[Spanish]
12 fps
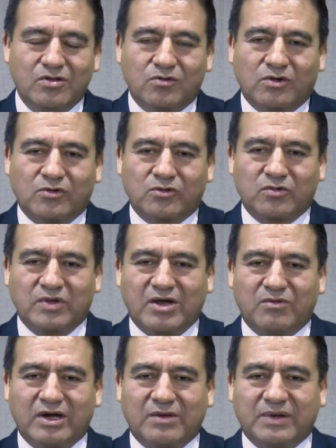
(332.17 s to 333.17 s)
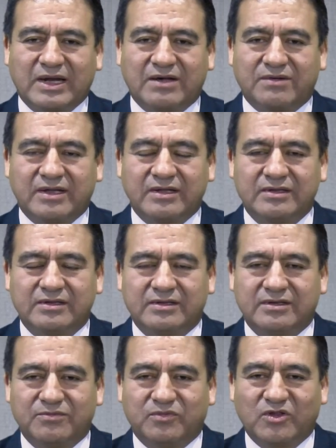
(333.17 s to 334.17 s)
Cuando nosotros miramos la palabra,
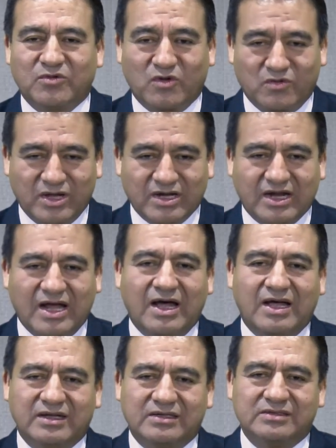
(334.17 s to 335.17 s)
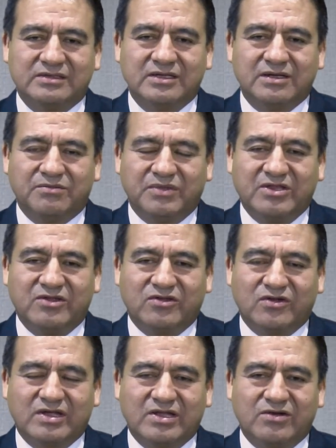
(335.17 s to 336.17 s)
podemos ver gran
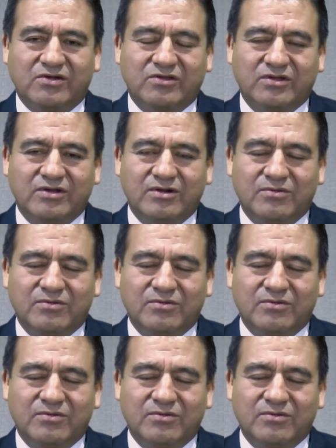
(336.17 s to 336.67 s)
bendición de Dios,